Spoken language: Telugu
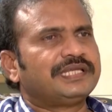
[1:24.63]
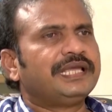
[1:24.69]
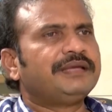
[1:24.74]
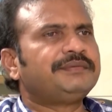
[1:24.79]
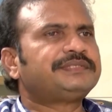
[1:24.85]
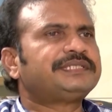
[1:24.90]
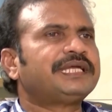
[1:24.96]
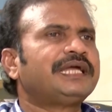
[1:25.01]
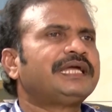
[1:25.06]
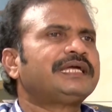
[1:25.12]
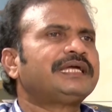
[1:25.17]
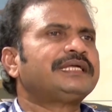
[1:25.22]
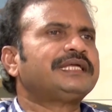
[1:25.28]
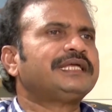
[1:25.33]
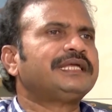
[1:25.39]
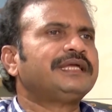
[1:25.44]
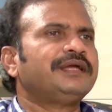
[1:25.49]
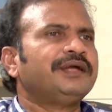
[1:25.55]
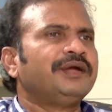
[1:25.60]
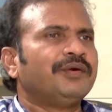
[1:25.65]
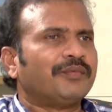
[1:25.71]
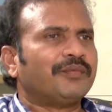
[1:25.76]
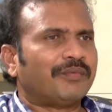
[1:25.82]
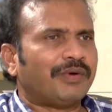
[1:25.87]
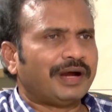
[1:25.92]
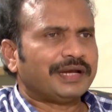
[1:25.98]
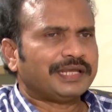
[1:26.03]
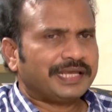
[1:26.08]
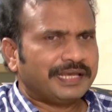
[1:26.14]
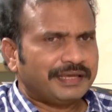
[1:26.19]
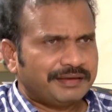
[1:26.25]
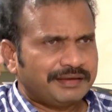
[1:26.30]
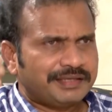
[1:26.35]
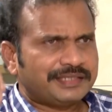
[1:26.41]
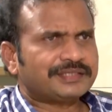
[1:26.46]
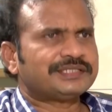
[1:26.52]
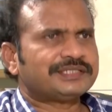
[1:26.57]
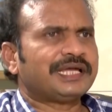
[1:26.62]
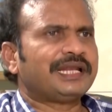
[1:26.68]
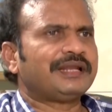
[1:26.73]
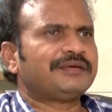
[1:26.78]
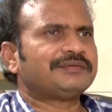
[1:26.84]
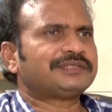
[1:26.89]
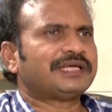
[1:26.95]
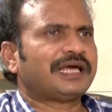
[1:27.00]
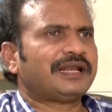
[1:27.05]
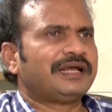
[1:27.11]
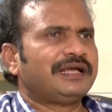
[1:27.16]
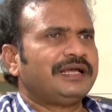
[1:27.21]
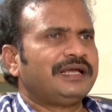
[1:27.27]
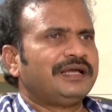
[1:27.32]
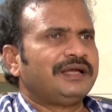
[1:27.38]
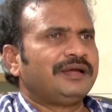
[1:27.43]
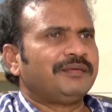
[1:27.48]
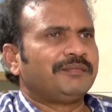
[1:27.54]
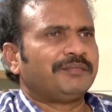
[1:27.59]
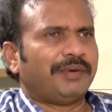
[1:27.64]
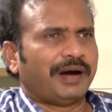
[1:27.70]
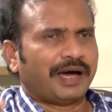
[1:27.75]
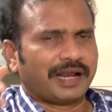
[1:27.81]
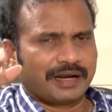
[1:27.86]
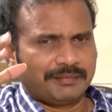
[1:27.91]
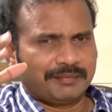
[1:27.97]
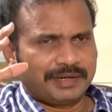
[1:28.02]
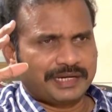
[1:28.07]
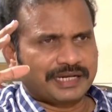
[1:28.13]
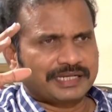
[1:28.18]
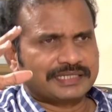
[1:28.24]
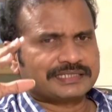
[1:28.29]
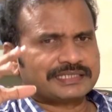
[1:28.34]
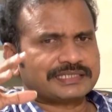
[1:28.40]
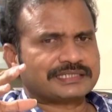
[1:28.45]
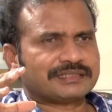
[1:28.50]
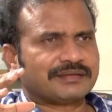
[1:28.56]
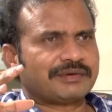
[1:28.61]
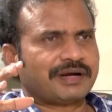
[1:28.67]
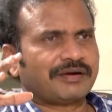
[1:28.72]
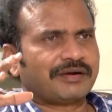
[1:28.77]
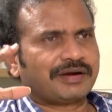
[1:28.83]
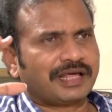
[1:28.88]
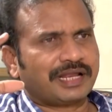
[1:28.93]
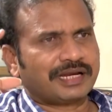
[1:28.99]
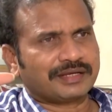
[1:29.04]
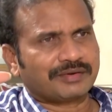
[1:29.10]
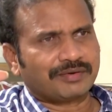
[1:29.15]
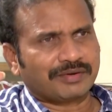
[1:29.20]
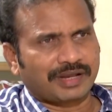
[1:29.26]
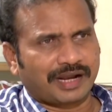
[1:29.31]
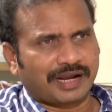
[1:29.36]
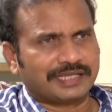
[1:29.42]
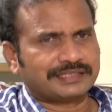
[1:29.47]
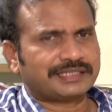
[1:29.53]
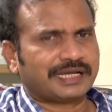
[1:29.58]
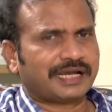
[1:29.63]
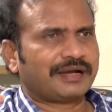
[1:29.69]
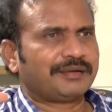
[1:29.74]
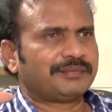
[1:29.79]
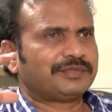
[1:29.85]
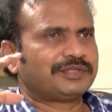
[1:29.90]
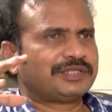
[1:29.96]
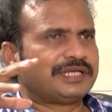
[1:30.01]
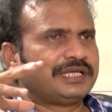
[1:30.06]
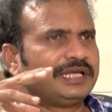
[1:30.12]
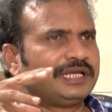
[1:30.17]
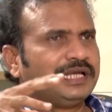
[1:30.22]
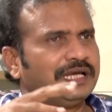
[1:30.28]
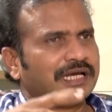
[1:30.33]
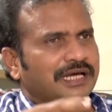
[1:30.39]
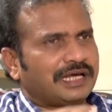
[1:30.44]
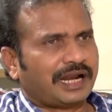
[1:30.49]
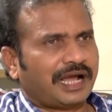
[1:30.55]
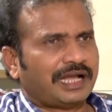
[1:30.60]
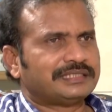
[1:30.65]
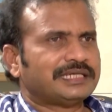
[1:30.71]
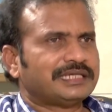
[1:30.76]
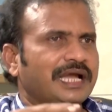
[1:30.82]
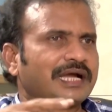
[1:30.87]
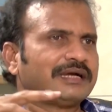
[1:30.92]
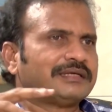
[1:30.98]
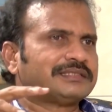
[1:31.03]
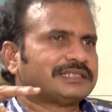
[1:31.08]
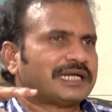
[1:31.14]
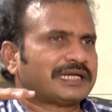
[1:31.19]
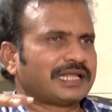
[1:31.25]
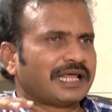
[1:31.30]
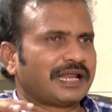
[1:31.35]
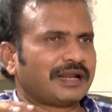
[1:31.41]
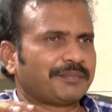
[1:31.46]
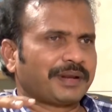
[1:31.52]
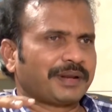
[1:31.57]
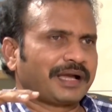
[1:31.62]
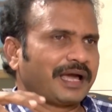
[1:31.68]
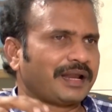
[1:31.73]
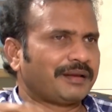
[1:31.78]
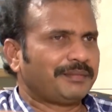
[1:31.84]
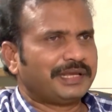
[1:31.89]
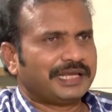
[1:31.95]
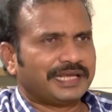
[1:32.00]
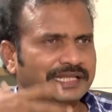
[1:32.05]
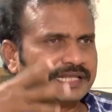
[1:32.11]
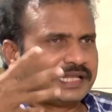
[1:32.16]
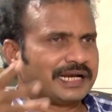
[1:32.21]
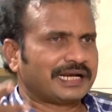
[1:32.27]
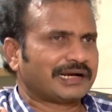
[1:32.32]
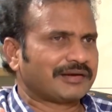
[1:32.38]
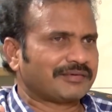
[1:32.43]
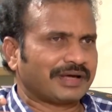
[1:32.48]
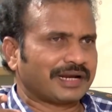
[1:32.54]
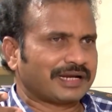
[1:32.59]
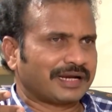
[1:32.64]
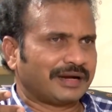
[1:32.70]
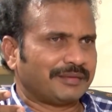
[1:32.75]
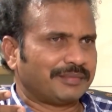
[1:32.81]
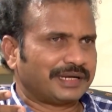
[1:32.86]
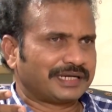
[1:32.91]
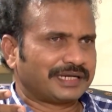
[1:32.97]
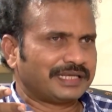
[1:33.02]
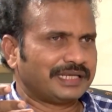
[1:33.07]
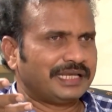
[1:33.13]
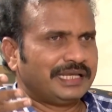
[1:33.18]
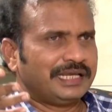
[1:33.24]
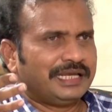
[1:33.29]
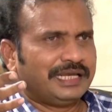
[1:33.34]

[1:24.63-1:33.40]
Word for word: ఏం చే ఏ ఎందుకు చేయలేము సార్ పార్లమెంటరీ సిస్టమ్ నడవడానికి ఒక రాజ్యాంగం ఉంది రాజ్యాంగ చట్టాల ప్రకారమే ఏదైనా నడవాలి కాబట్టి